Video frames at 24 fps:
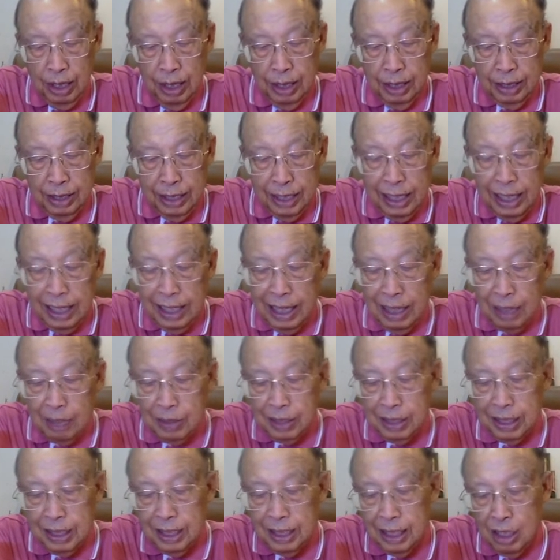ฉะนั้นน้ำ
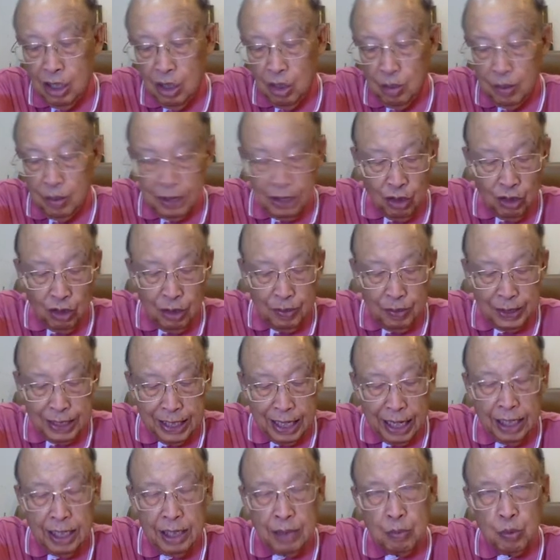สื่อหนึ่งของพระเจ้าในภา
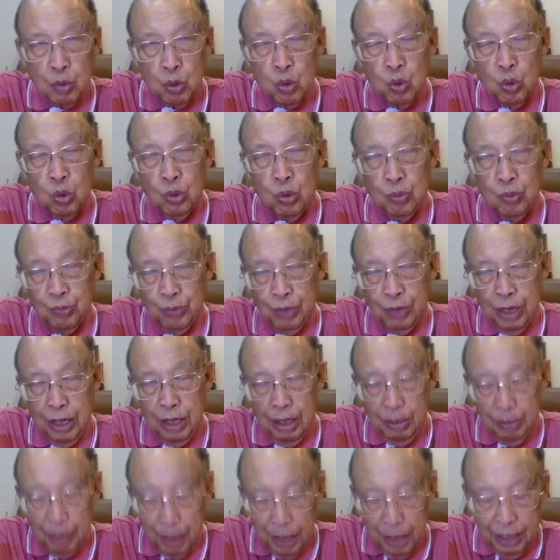ษาฮิบรู
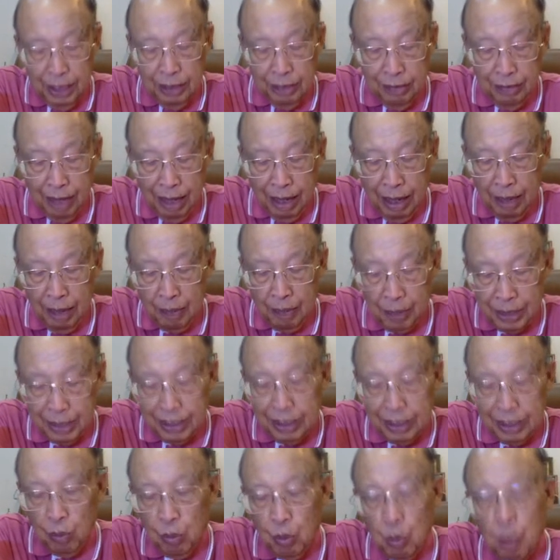เพิ่นเอื้นว่าพระ
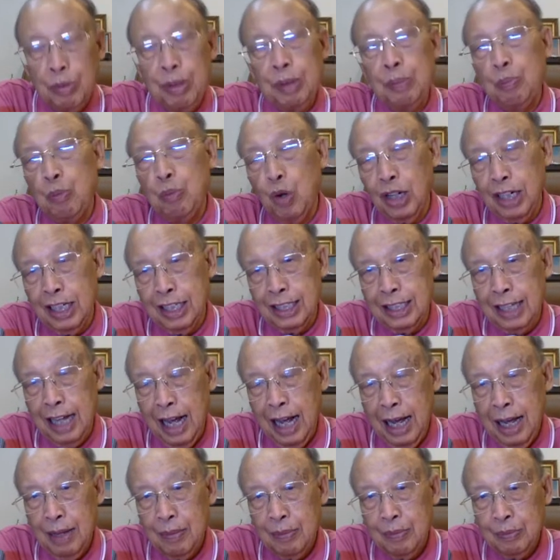เจ้าผู้ปินปัวรักษา
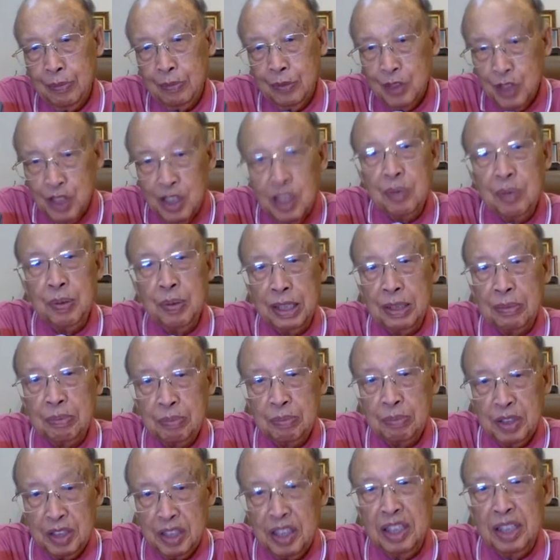สื่อเพิ่น
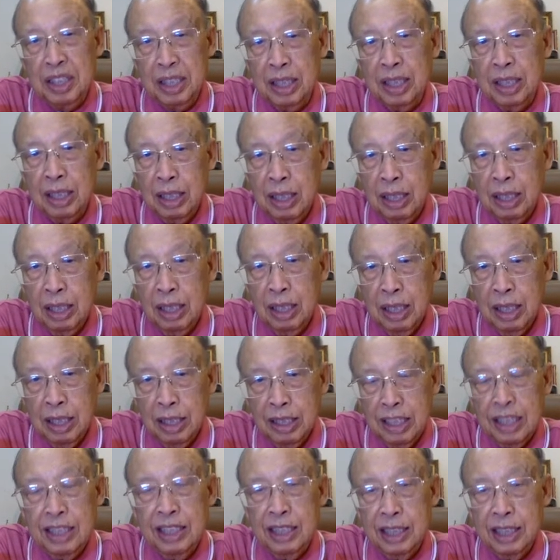สื่อหนึ่งใน
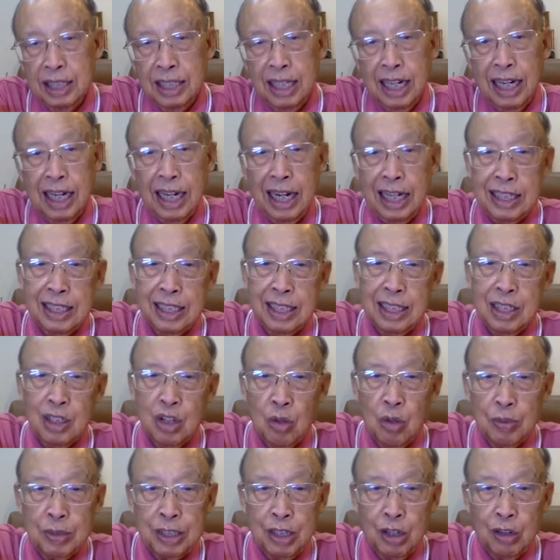สื่อหลายๆสื่อขอ
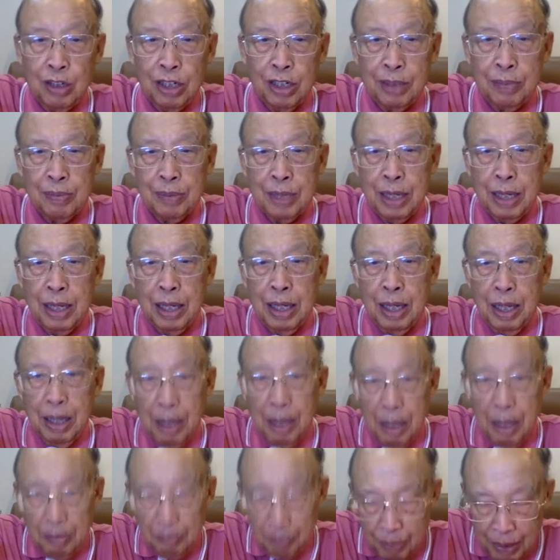งพระเจ้านะ
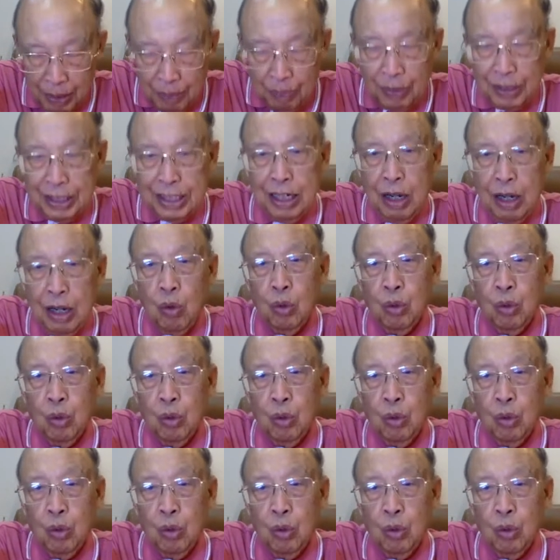เป็นพระเจ้า